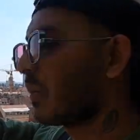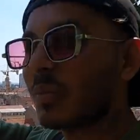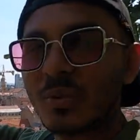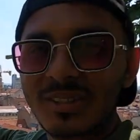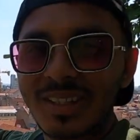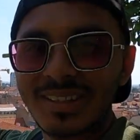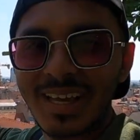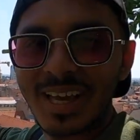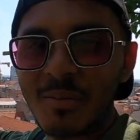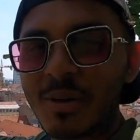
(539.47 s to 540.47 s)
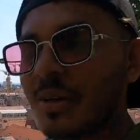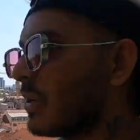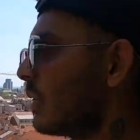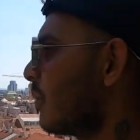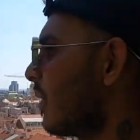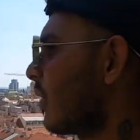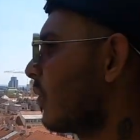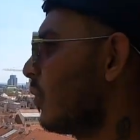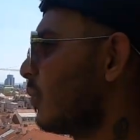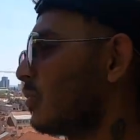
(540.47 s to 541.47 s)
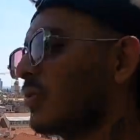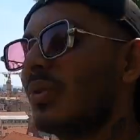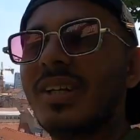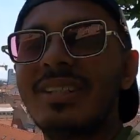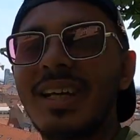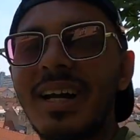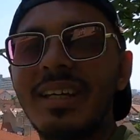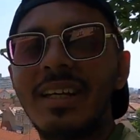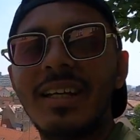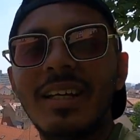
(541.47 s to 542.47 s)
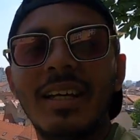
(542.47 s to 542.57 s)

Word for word: सब कुछ दिखता है यहाँ पर बड़ा खूबसूरत जगह ये